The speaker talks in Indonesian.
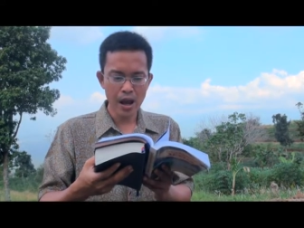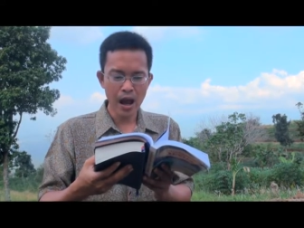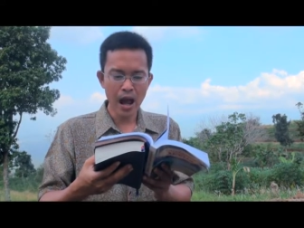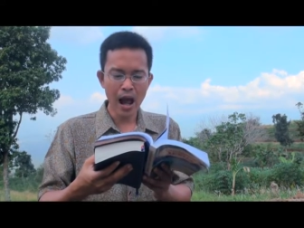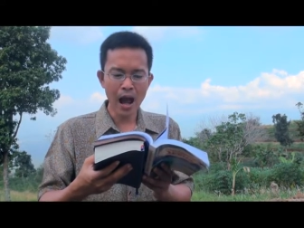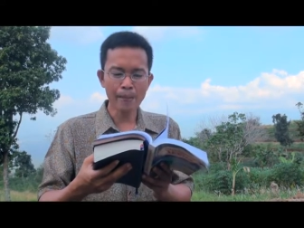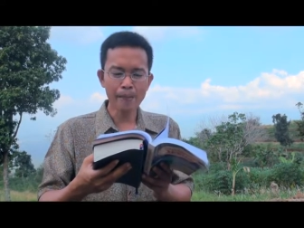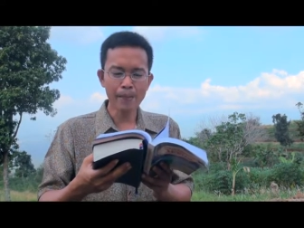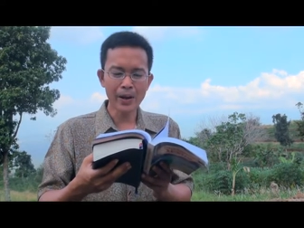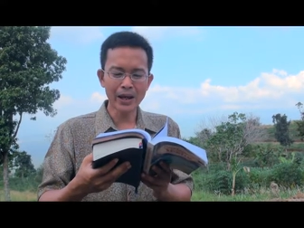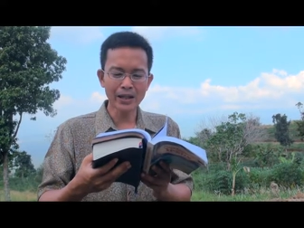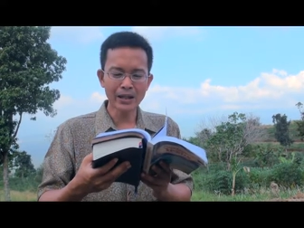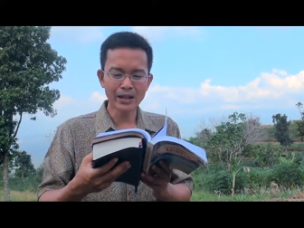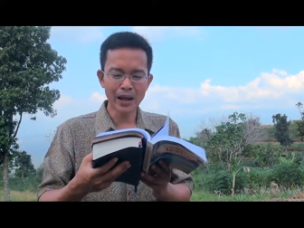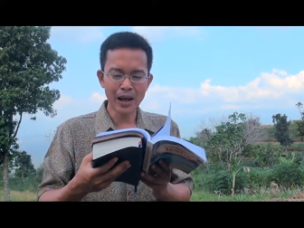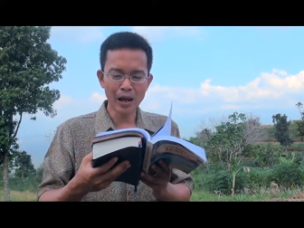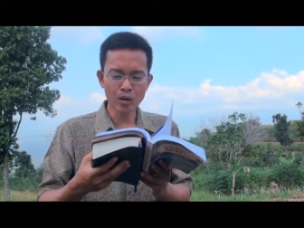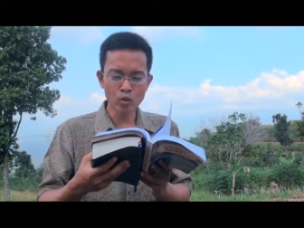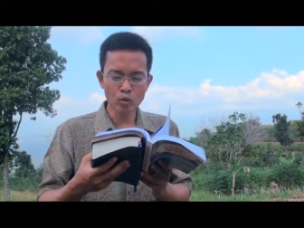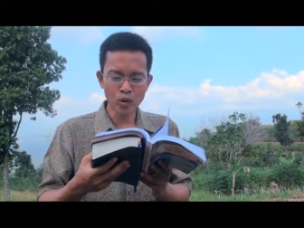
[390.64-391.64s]
apa yang
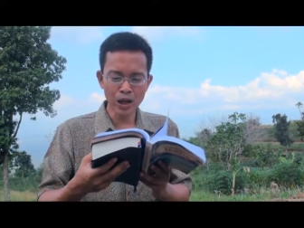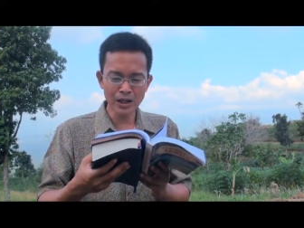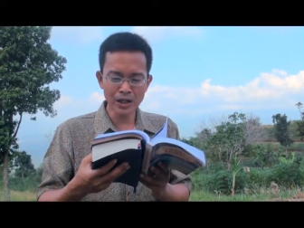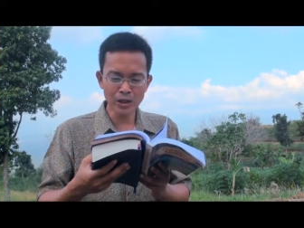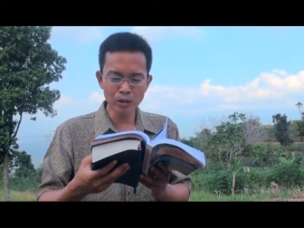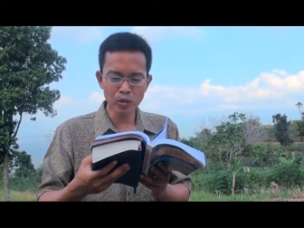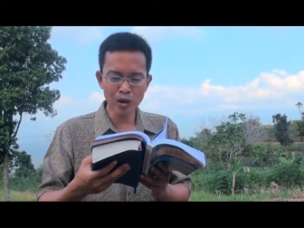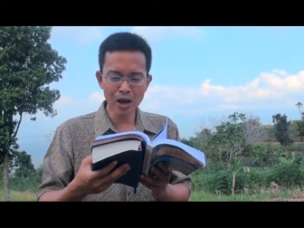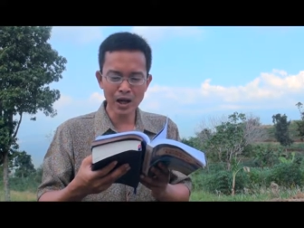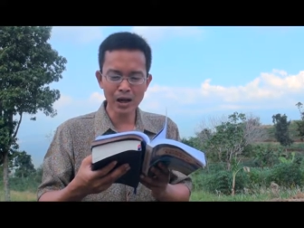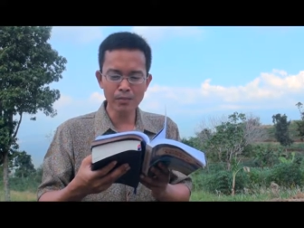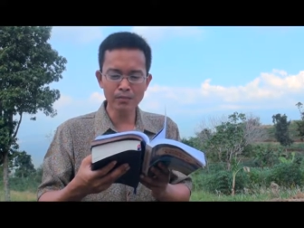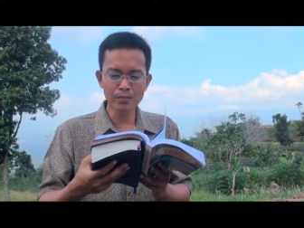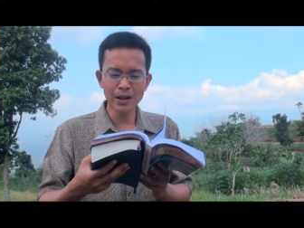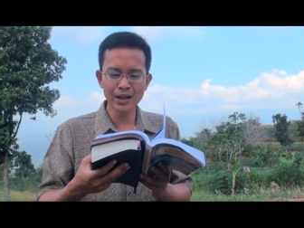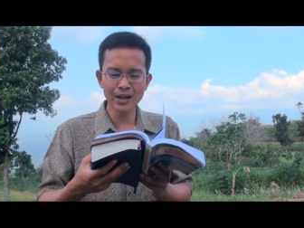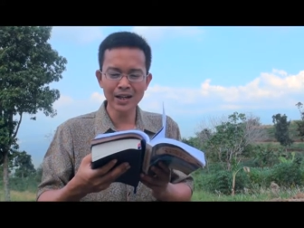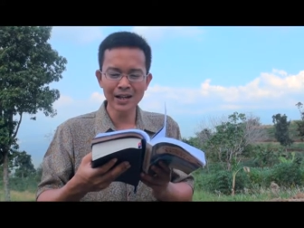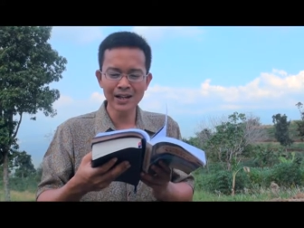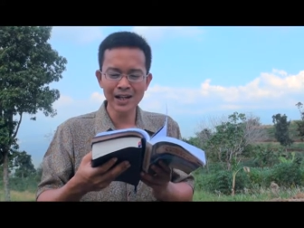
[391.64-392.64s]
dia lakukan itu akan
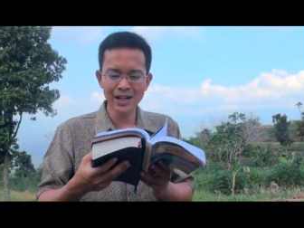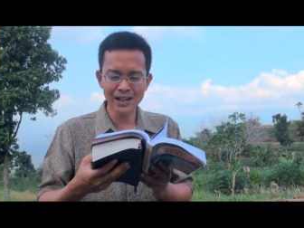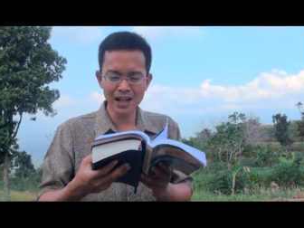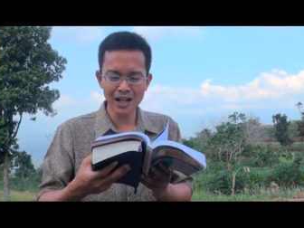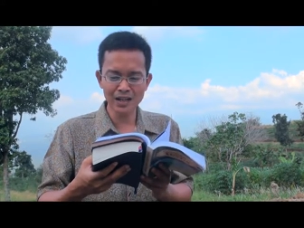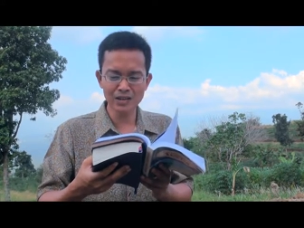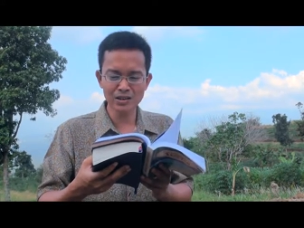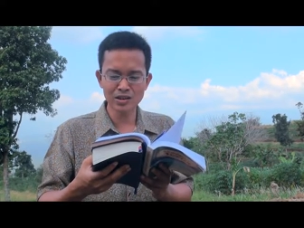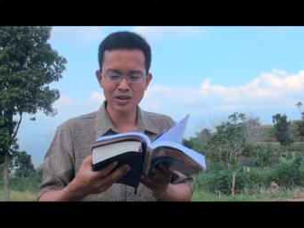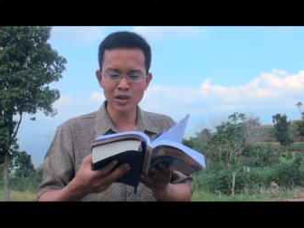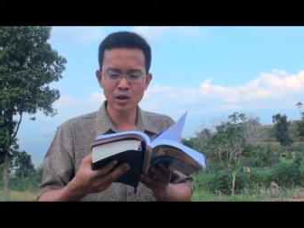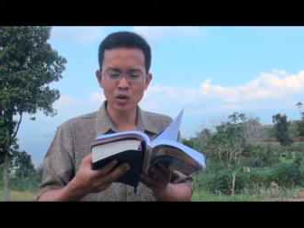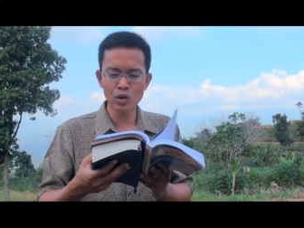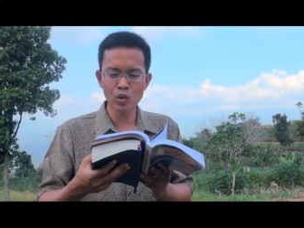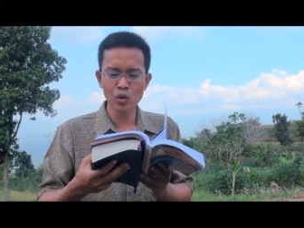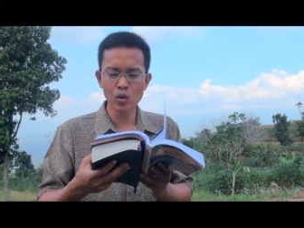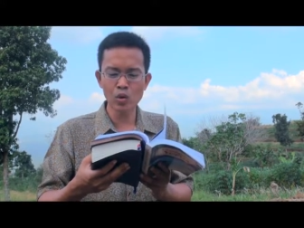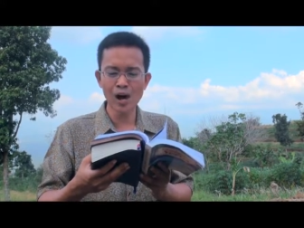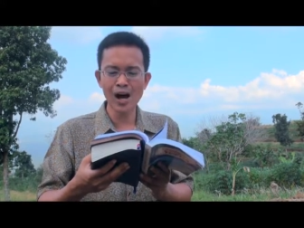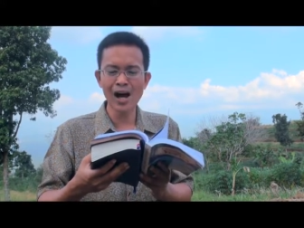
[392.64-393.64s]
meniadakan
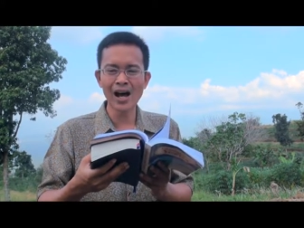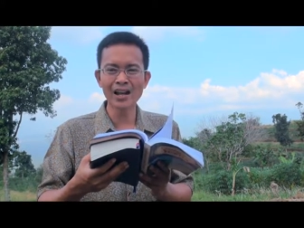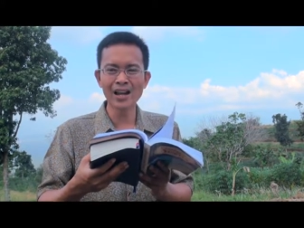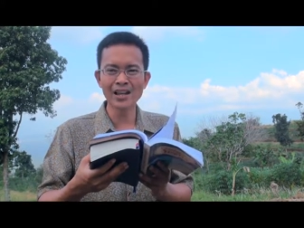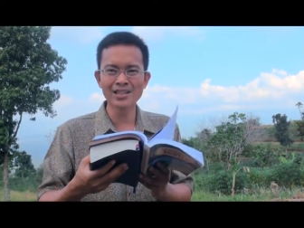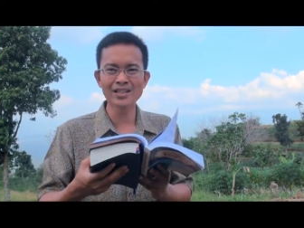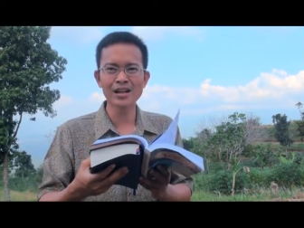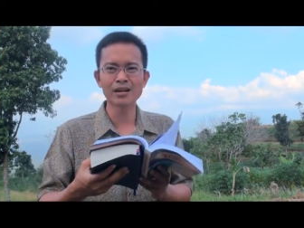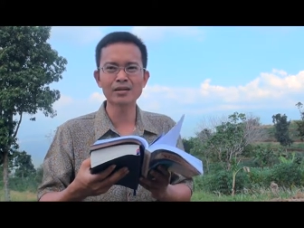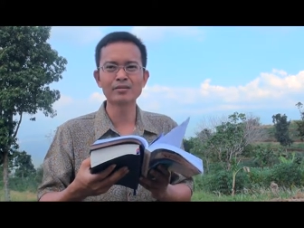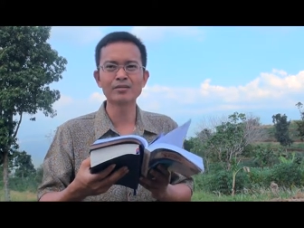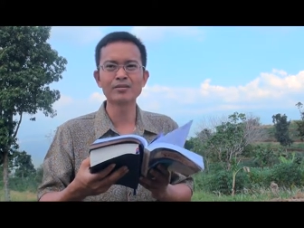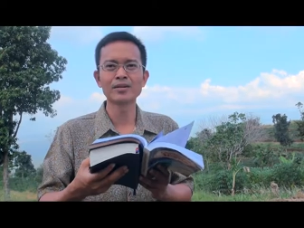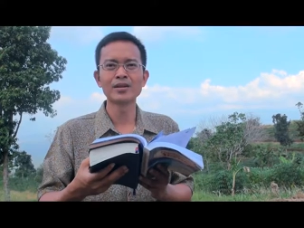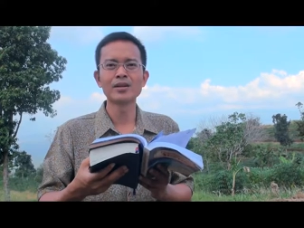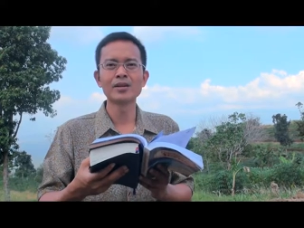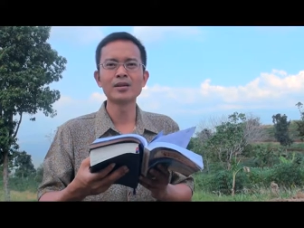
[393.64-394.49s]
seluruh alasan